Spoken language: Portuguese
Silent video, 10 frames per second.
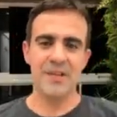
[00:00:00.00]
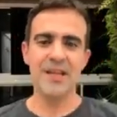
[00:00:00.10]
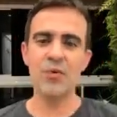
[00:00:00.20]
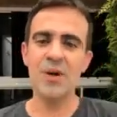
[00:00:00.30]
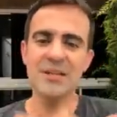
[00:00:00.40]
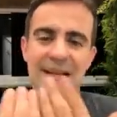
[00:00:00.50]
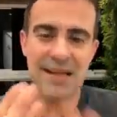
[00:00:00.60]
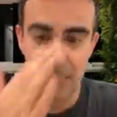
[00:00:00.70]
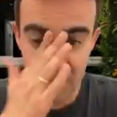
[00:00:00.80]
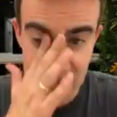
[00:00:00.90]
Enquanto a
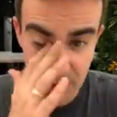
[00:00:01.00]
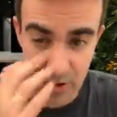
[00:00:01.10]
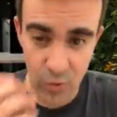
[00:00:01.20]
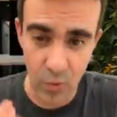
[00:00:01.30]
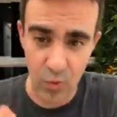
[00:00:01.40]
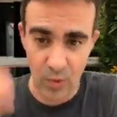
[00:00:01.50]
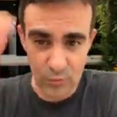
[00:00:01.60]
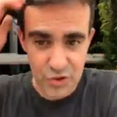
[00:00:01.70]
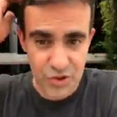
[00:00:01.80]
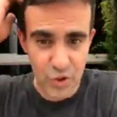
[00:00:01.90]
galera bota número 1, um,
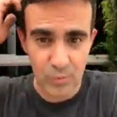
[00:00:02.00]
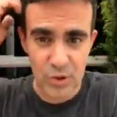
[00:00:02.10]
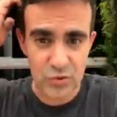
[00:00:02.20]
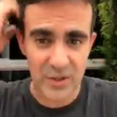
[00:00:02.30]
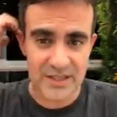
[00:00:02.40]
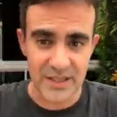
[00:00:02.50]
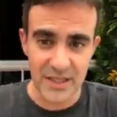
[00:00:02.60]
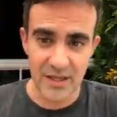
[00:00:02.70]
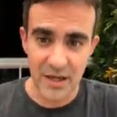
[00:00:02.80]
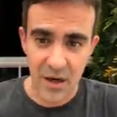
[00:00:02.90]
como o Gil botou
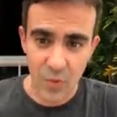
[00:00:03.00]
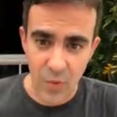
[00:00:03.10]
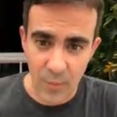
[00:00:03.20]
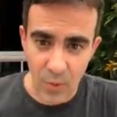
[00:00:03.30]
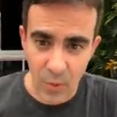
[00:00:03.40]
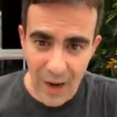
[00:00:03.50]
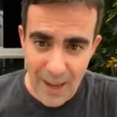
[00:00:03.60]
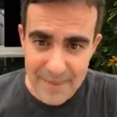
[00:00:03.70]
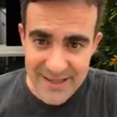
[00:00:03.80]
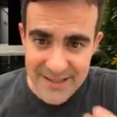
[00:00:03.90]
aqui, como
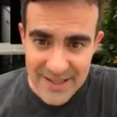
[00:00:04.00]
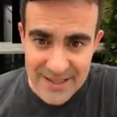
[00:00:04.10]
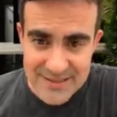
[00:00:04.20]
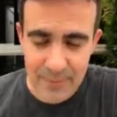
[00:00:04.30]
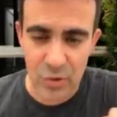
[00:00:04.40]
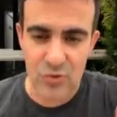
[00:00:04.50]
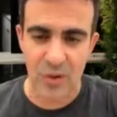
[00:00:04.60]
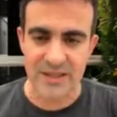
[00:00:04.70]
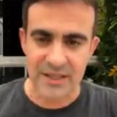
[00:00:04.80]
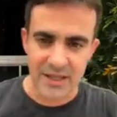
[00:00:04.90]
a Benízia
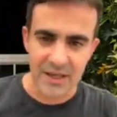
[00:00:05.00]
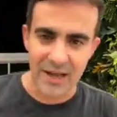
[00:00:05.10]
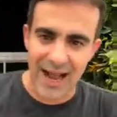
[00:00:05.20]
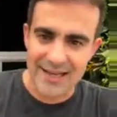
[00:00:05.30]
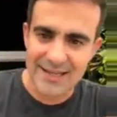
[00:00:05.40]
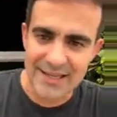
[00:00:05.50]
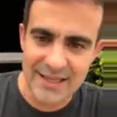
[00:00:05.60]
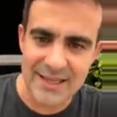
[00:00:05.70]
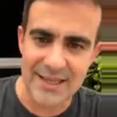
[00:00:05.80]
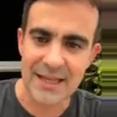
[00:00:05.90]
botou aqui, a
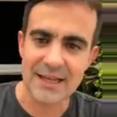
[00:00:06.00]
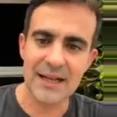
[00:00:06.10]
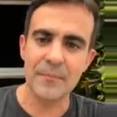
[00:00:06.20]
Aline,